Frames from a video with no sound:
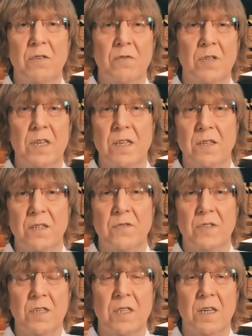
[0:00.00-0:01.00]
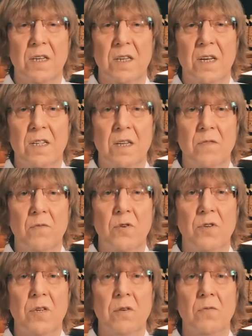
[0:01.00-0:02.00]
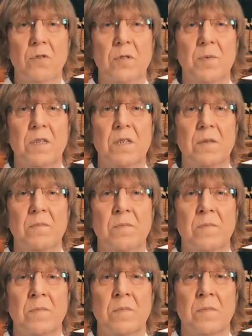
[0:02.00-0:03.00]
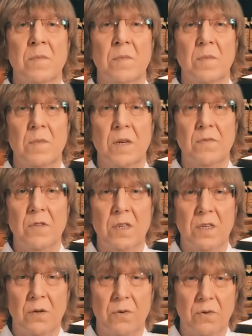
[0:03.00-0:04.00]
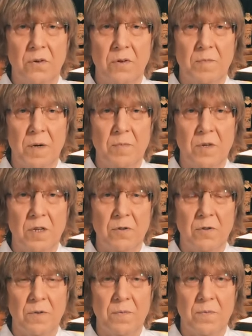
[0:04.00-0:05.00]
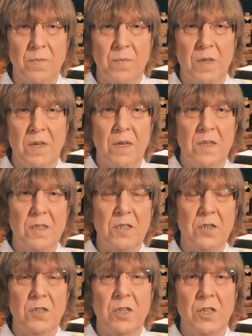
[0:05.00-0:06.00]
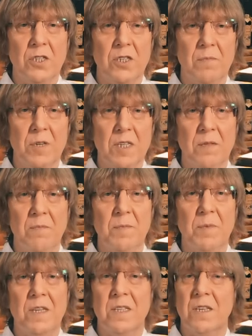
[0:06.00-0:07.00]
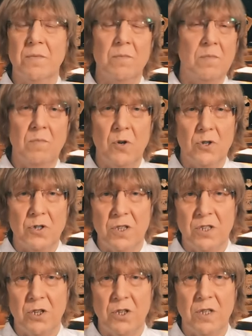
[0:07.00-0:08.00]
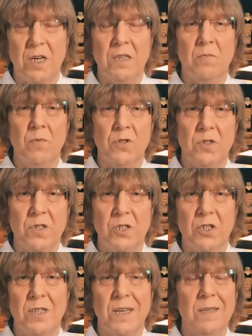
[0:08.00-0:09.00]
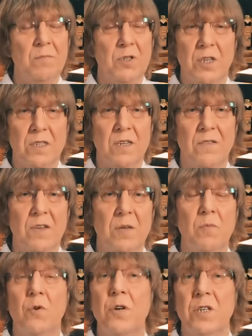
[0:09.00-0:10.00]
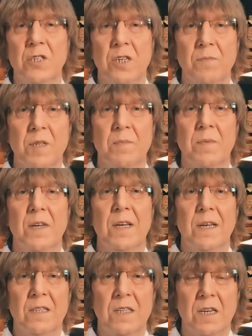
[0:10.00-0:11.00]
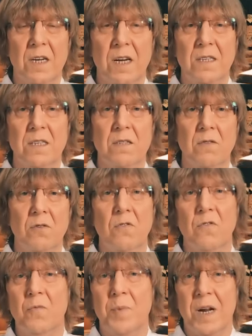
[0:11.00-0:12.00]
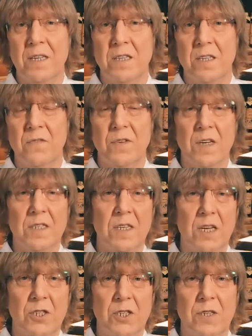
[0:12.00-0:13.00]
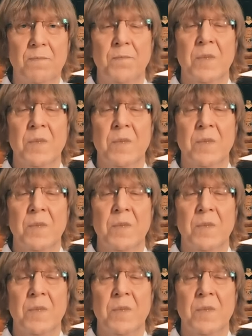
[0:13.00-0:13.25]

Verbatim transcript: вот я всегда на вдохе Господи, на выдохе помилуй сердечным ритмом. Это можно читать, можно не читать. Мы сейчас говорим о лечебном дыхании, но в практике в казачи